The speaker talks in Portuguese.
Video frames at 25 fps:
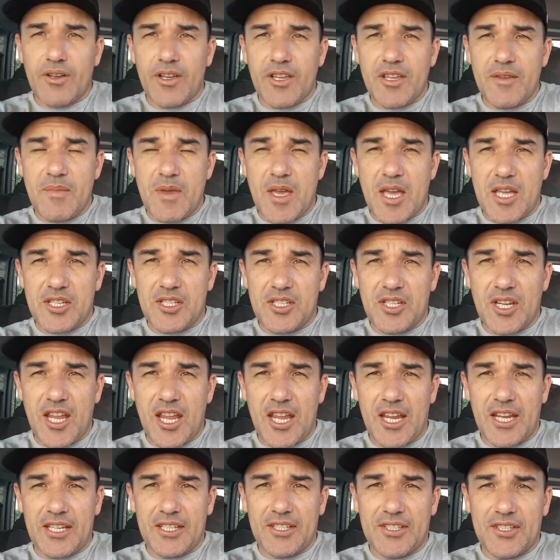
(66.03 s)
Isso aí, minha
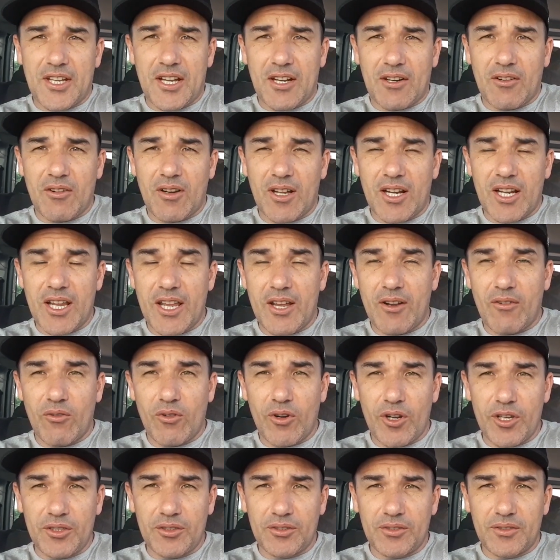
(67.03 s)
gente. Agora é
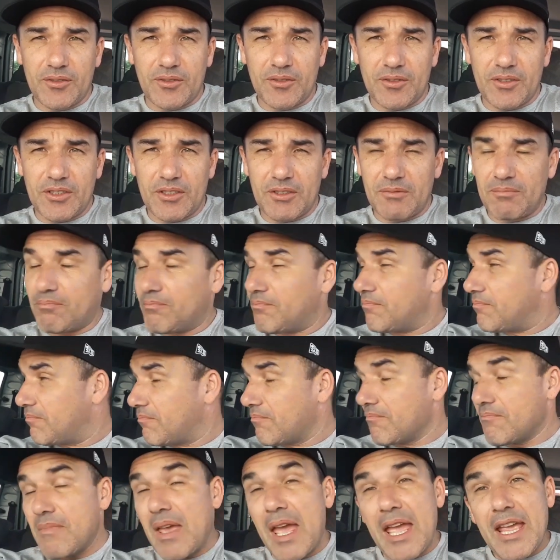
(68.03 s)
8 e
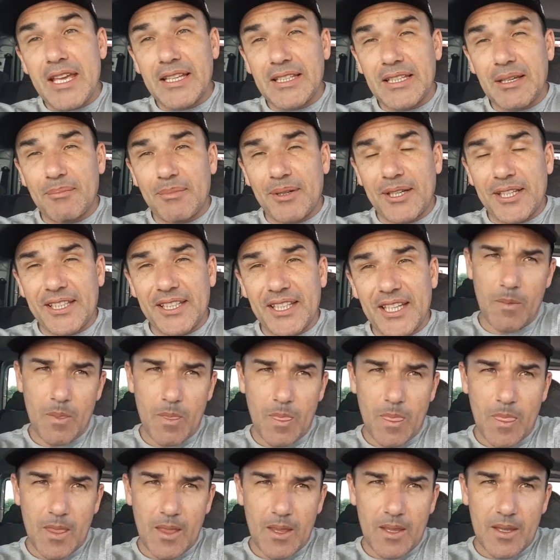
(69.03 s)
meia da manhã.
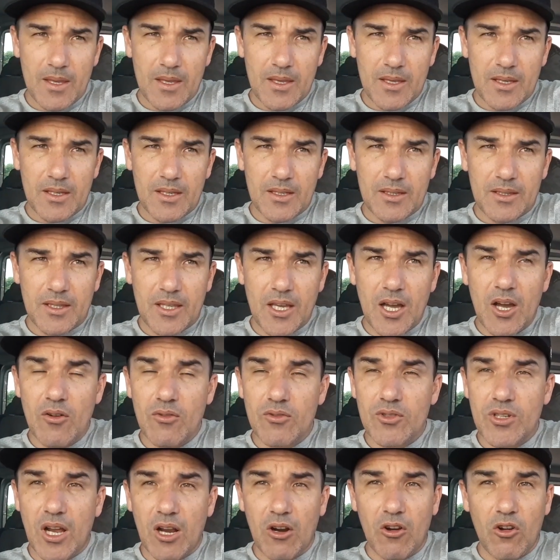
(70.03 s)

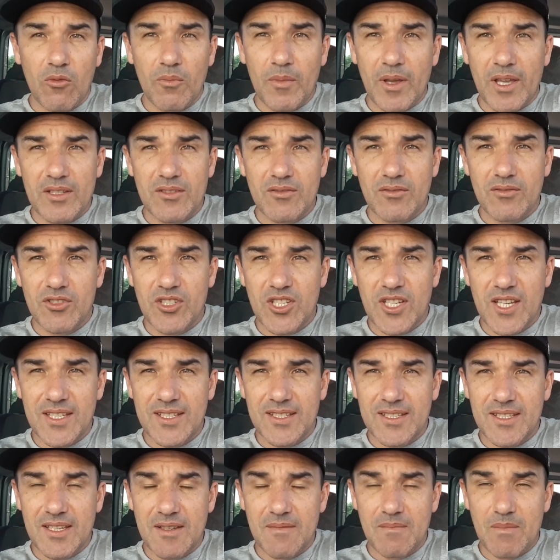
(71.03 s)
Então já começa o dia
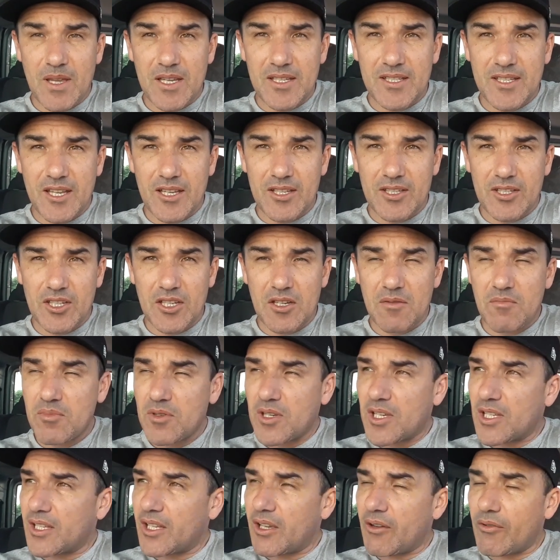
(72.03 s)
assim, bem cedinho,
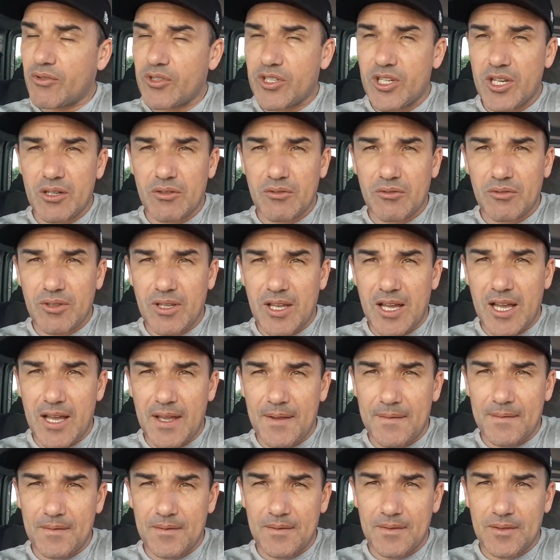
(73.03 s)
porque daí eu chego
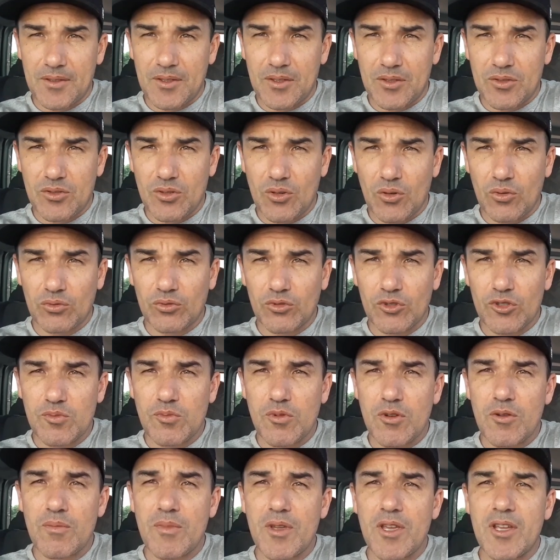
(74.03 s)
lá e sou um dos
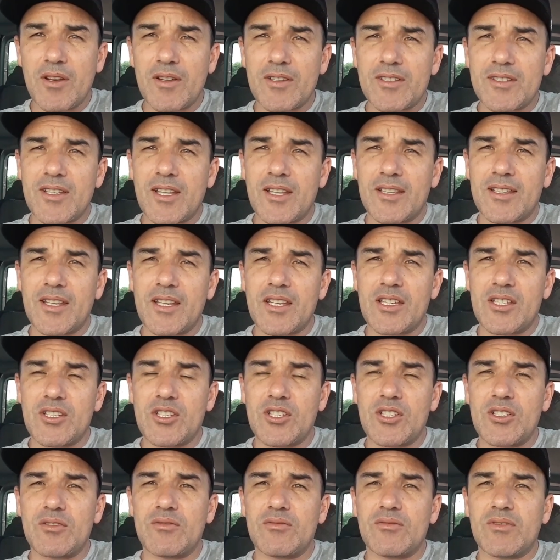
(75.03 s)
primeiros a ser
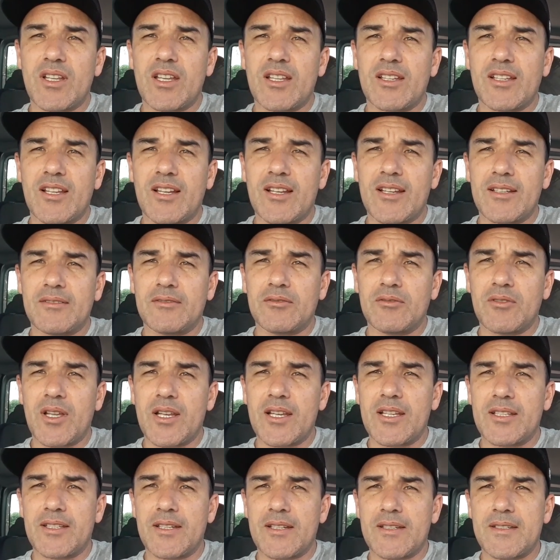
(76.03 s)
atendido, né? No
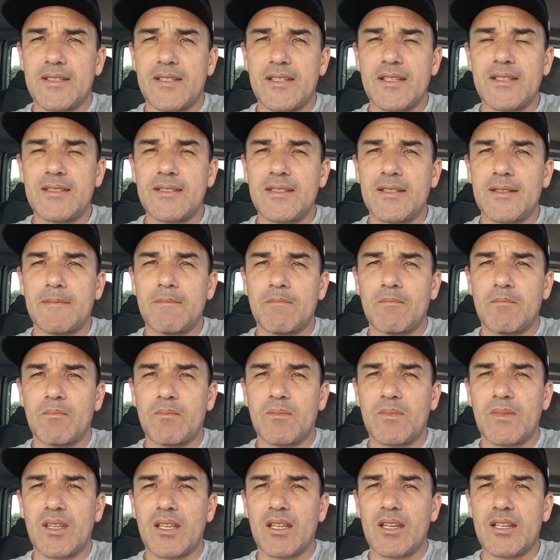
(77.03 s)
eletricista.
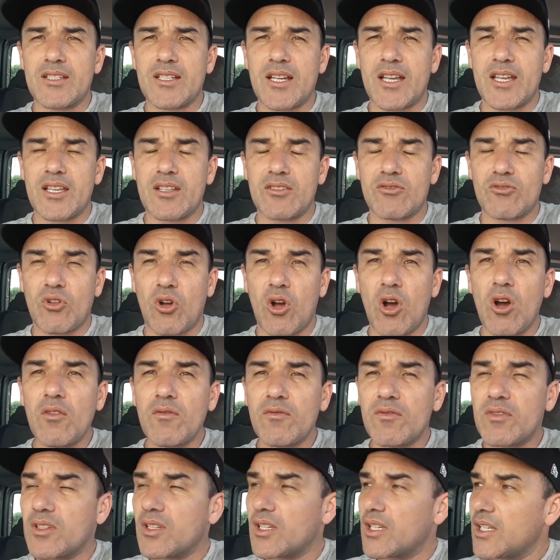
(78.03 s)
Dele já
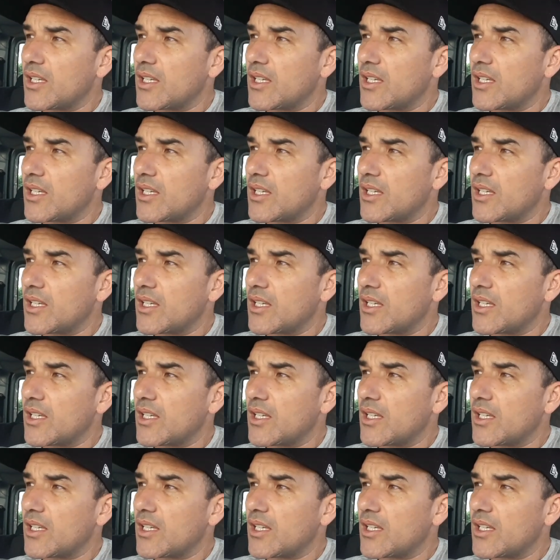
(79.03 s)
resolve